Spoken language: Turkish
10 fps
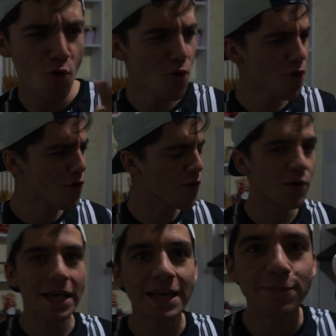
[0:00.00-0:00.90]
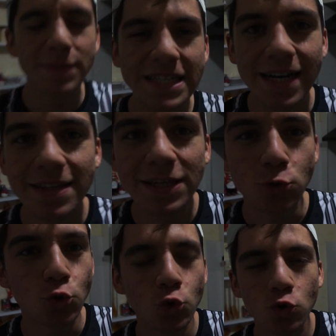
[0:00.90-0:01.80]
Uuu bir adet
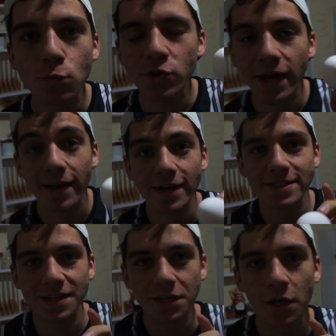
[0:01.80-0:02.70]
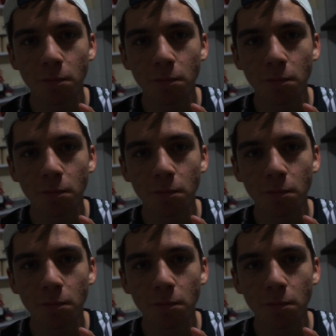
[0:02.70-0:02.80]
çürük yumurta arkadaşlar.